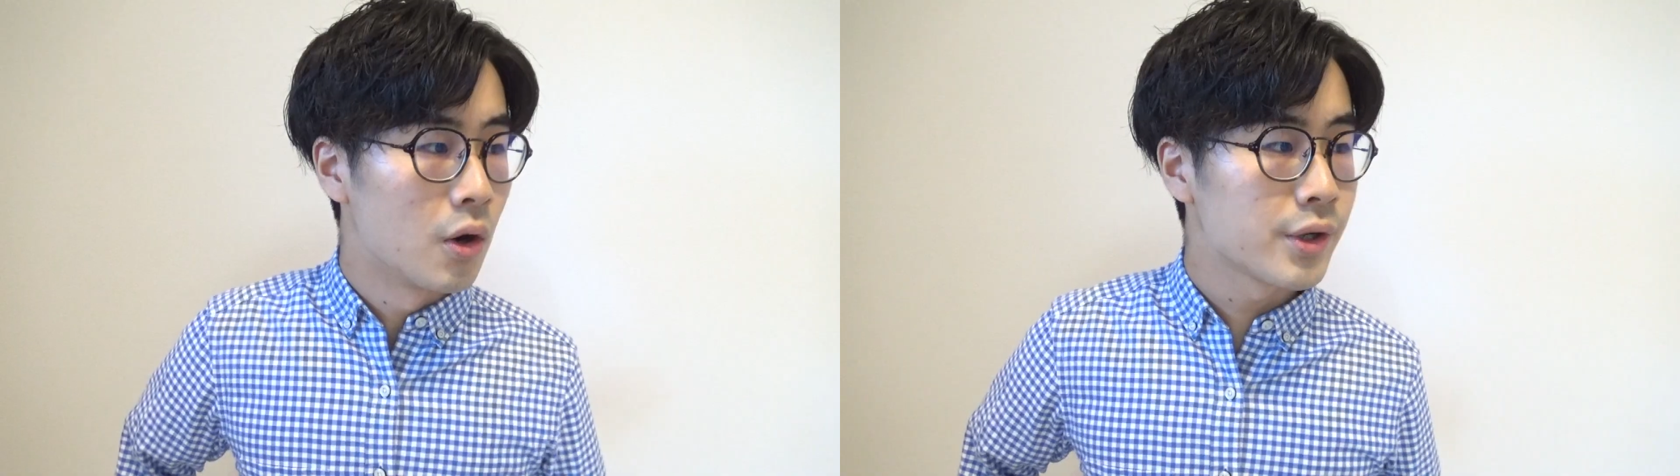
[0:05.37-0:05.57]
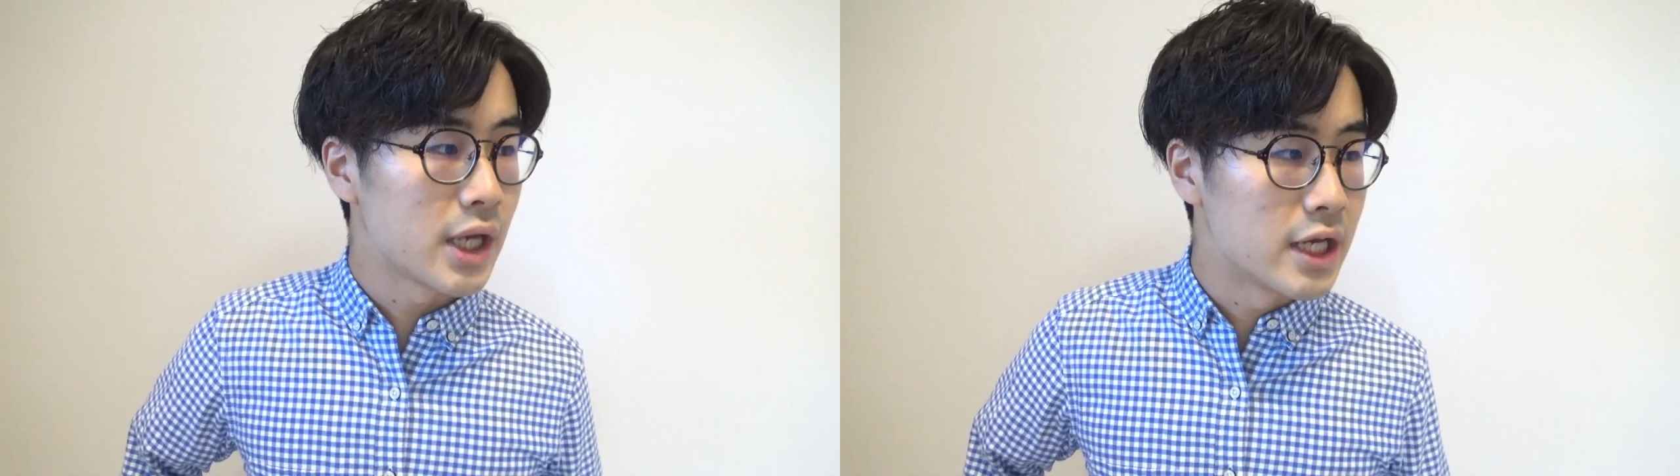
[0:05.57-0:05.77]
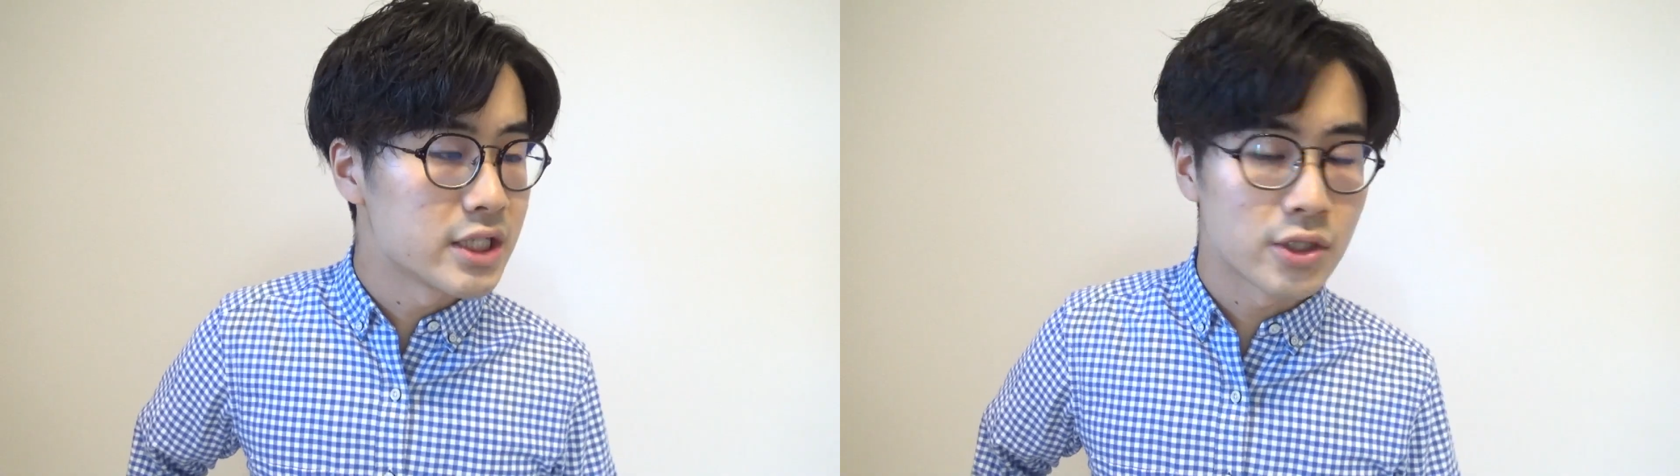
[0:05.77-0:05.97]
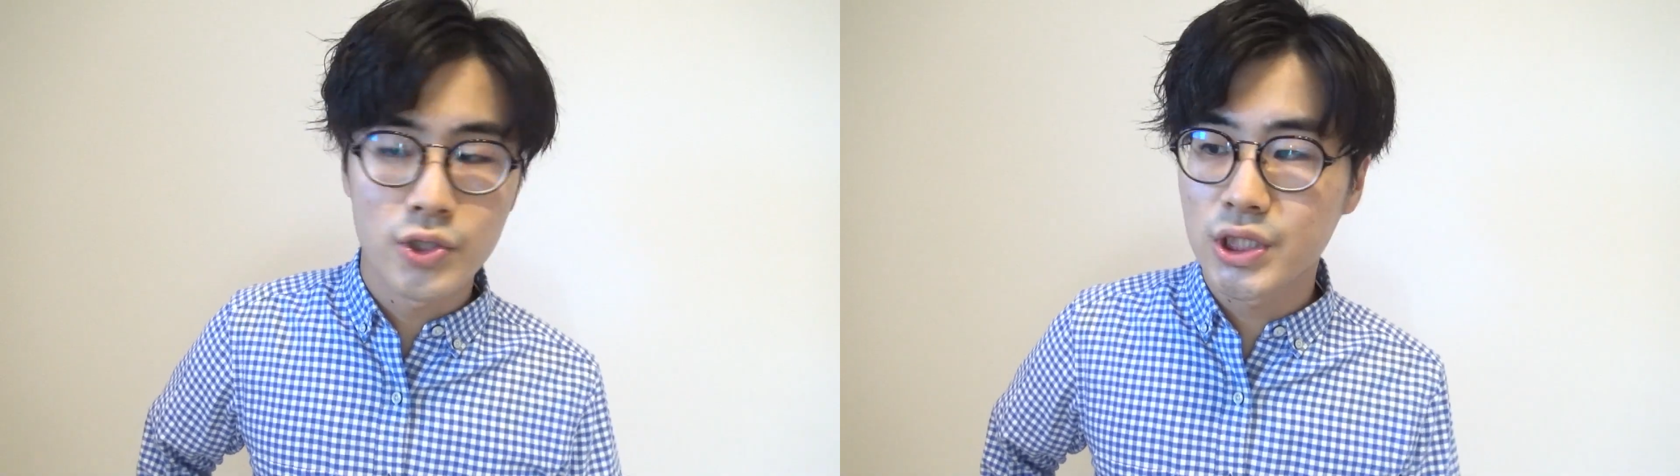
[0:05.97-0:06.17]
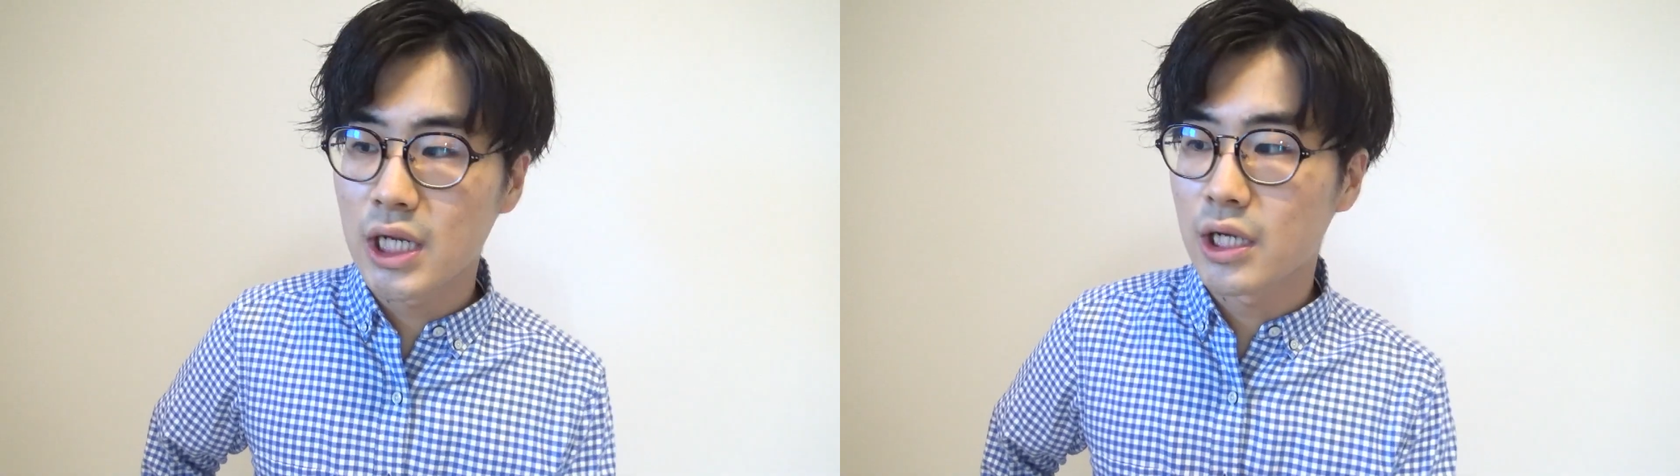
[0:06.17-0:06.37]
オッケー、じゃあそ
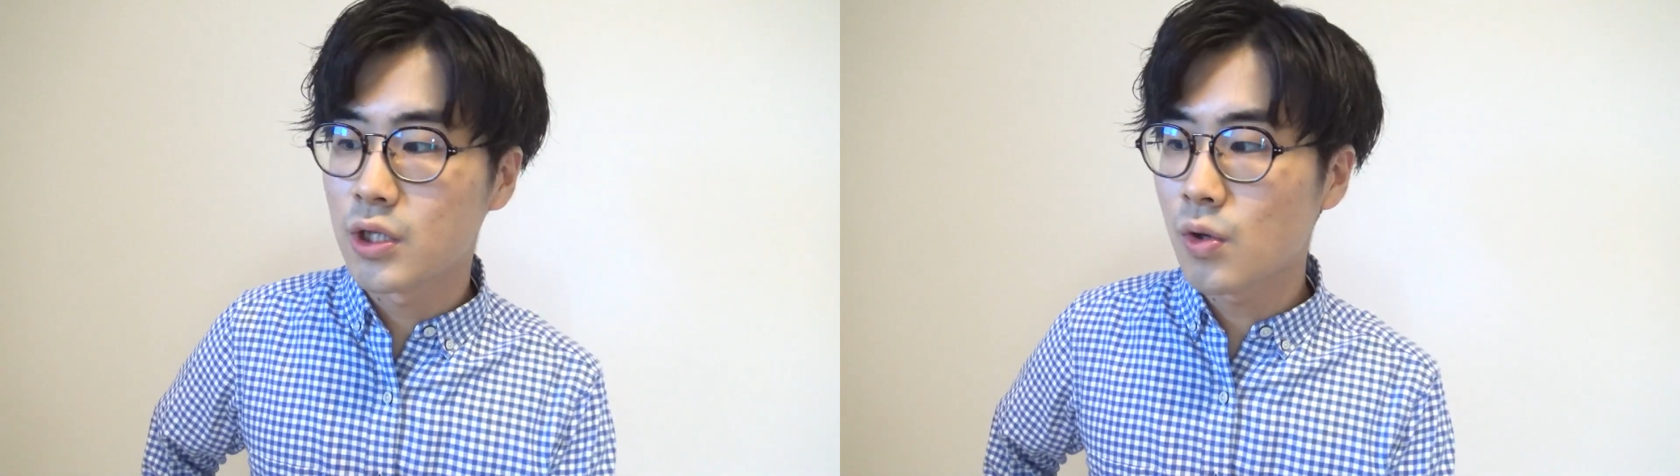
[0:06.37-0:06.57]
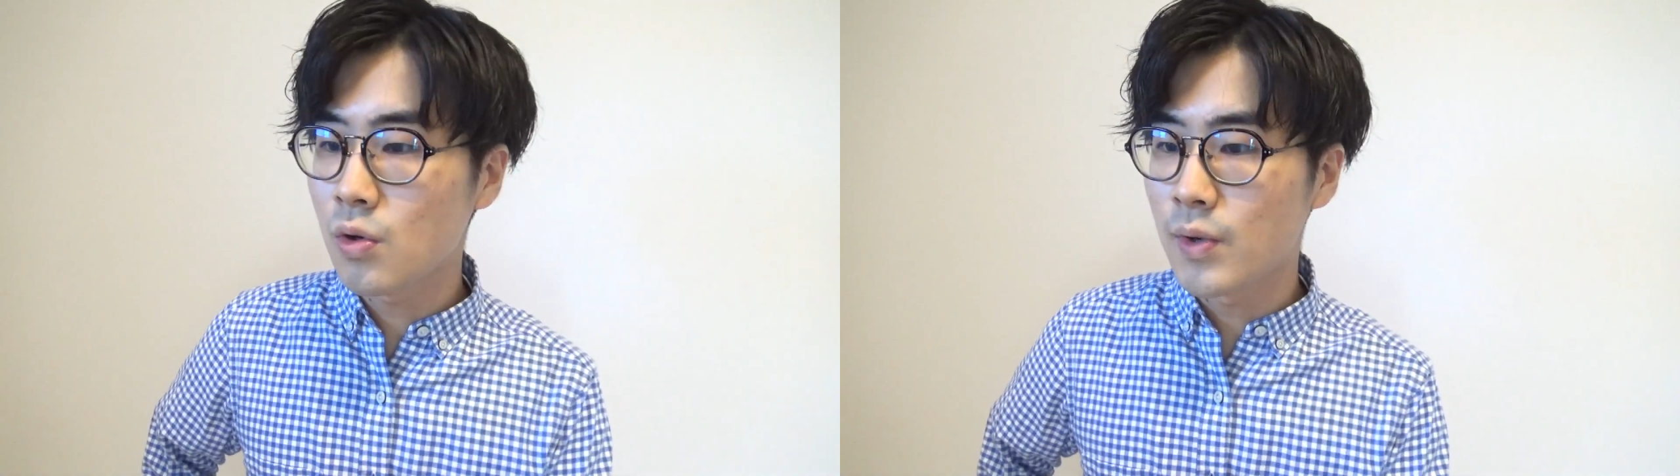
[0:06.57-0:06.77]
したら今日